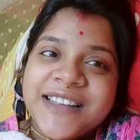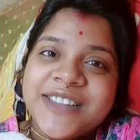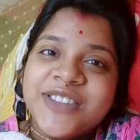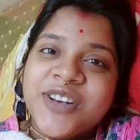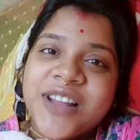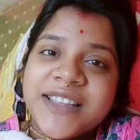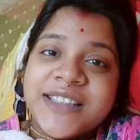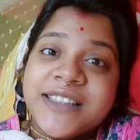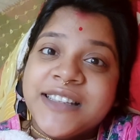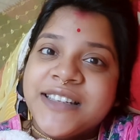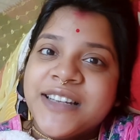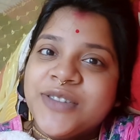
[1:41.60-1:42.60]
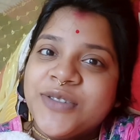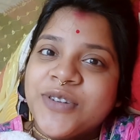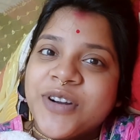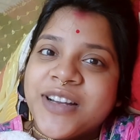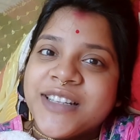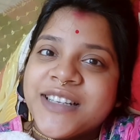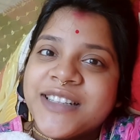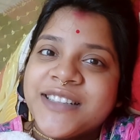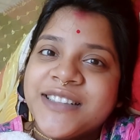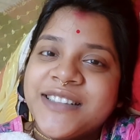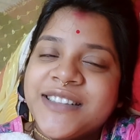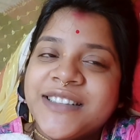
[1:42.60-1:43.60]
চলো আজকে দিনটা শুরু করা যাক
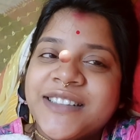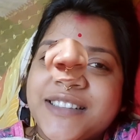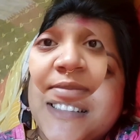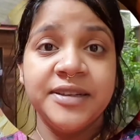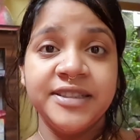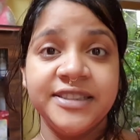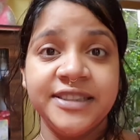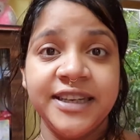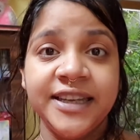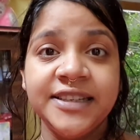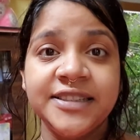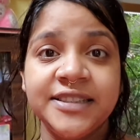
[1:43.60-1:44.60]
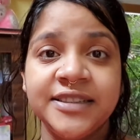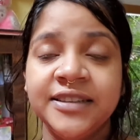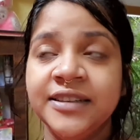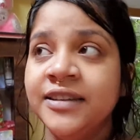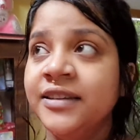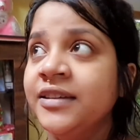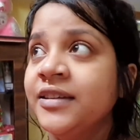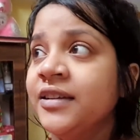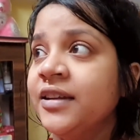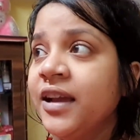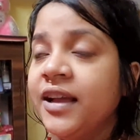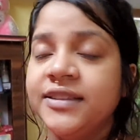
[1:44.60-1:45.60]
না আমার শেষ
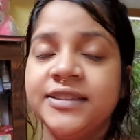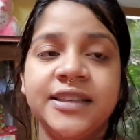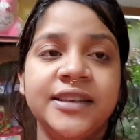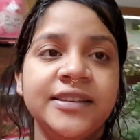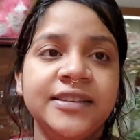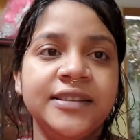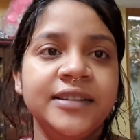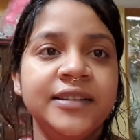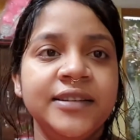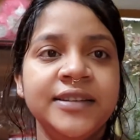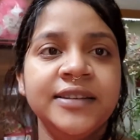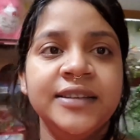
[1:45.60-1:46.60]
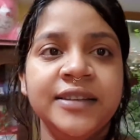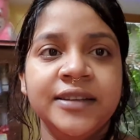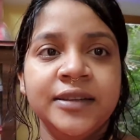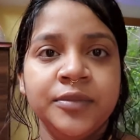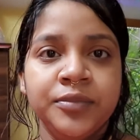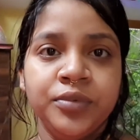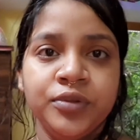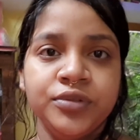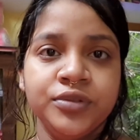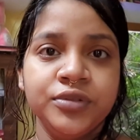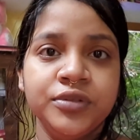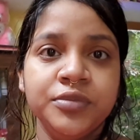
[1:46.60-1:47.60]
আচ্ছা
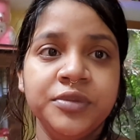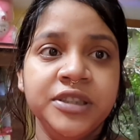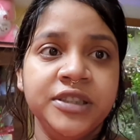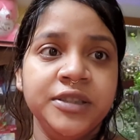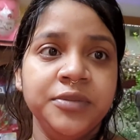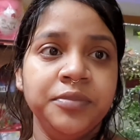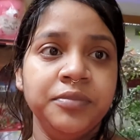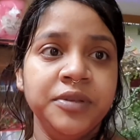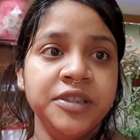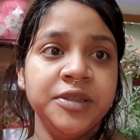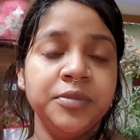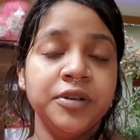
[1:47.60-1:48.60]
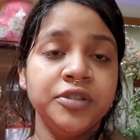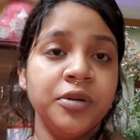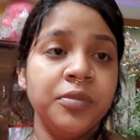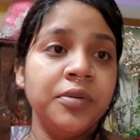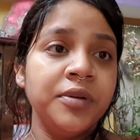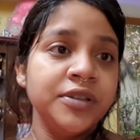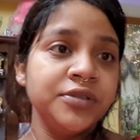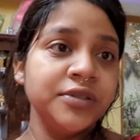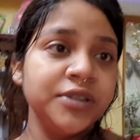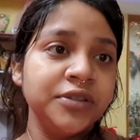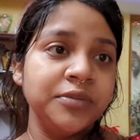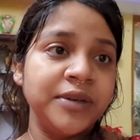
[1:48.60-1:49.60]
প্রচণ্ড বৃষ্টি বৃষ্টি পড়ার সম্ভাবনা
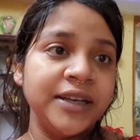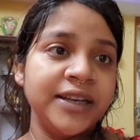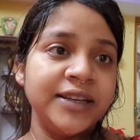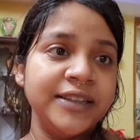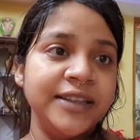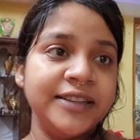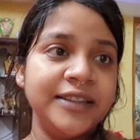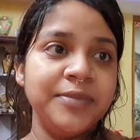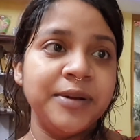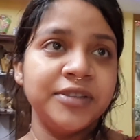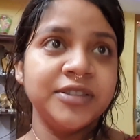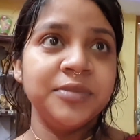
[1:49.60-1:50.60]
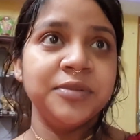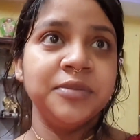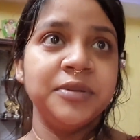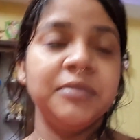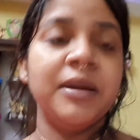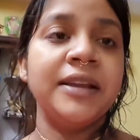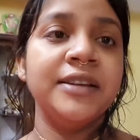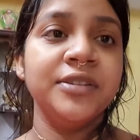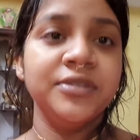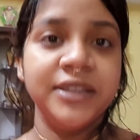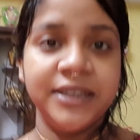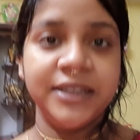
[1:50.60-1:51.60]
চলছে তোমরা এখানে দেখতেই পাচ্ছ আমি তোমাদের বাইরেটাও
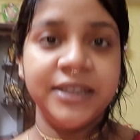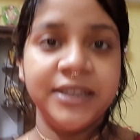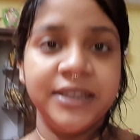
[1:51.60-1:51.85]
দেখিয়ে দিচ্ছি